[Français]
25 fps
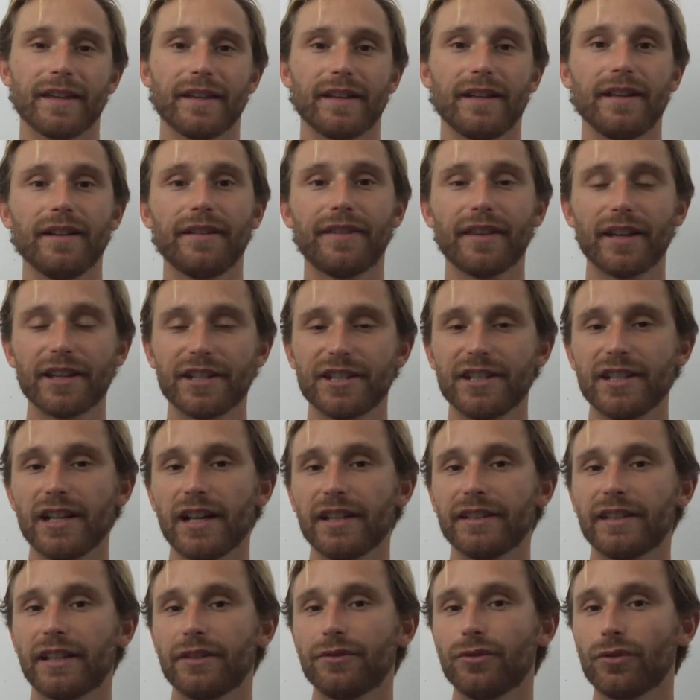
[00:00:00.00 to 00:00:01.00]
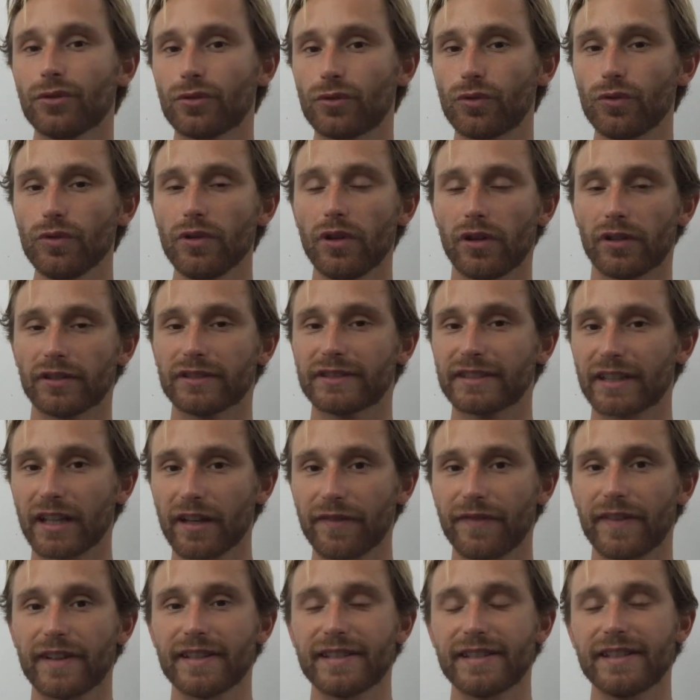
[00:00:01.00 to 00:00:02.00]
Il s'agit là d'un nœud coulant
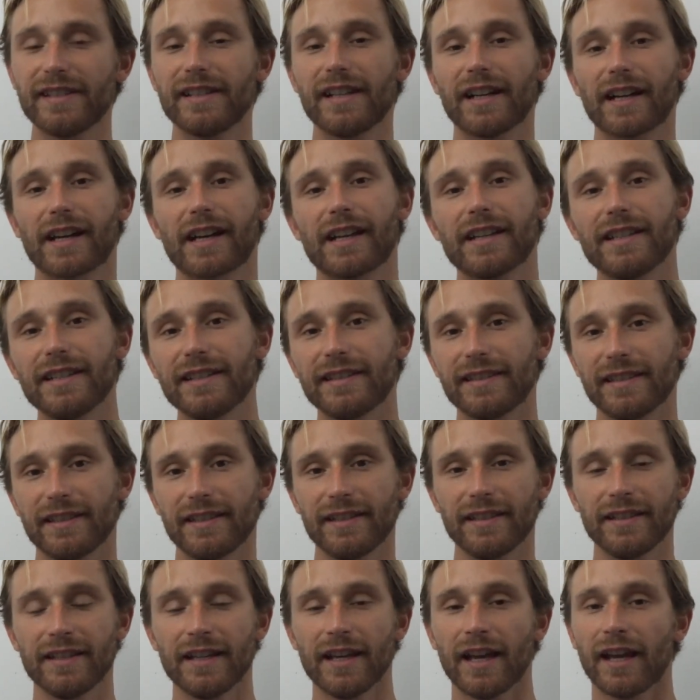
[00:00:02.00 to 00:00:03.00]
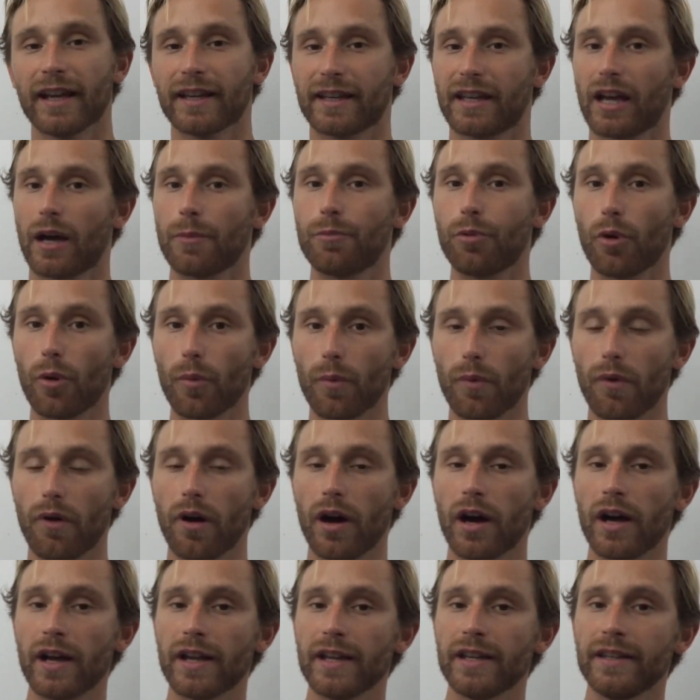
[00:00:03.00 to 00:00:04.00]
très facile à réaliser car pour
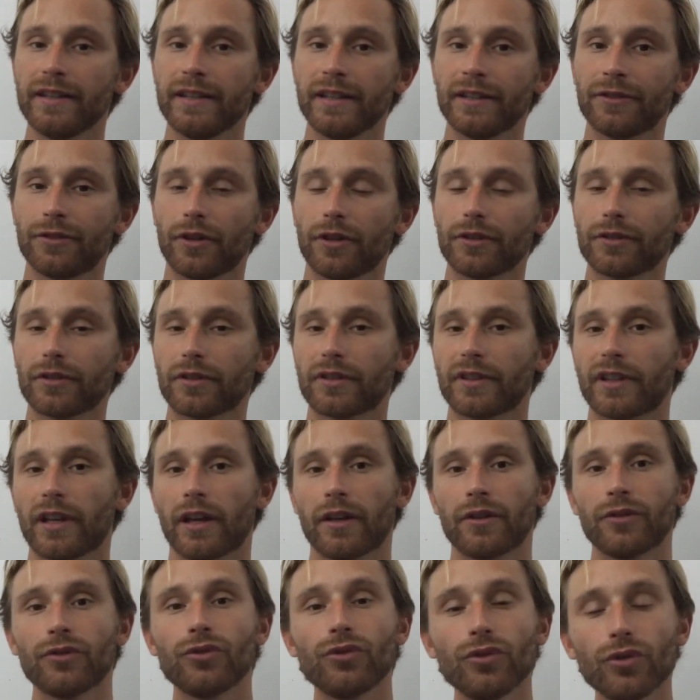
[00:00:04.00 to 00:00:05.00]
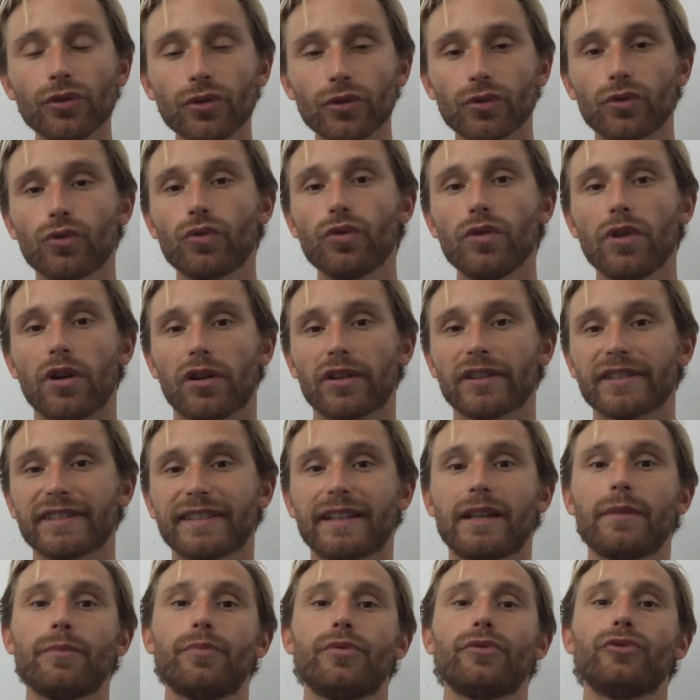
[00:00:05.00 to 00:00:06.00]
moi il n'est autre qu'un nœud coulant
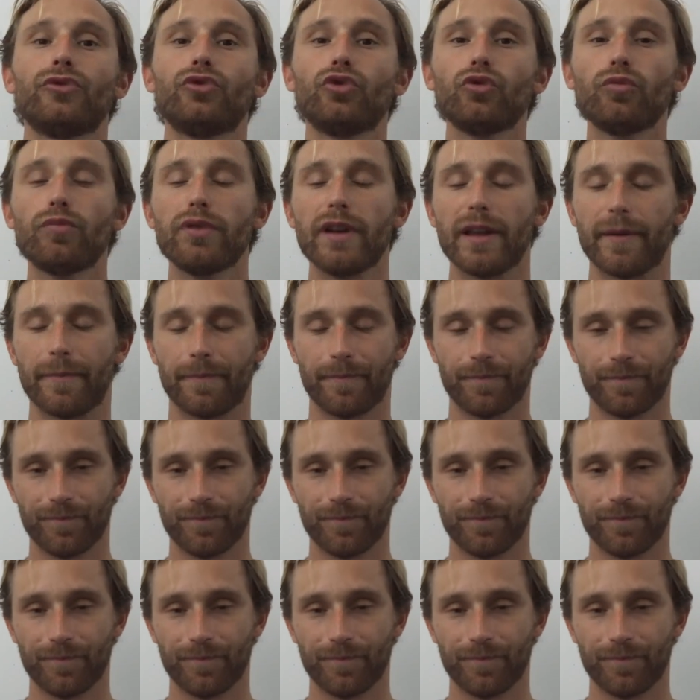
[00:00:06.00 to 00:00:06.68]
simple doublé.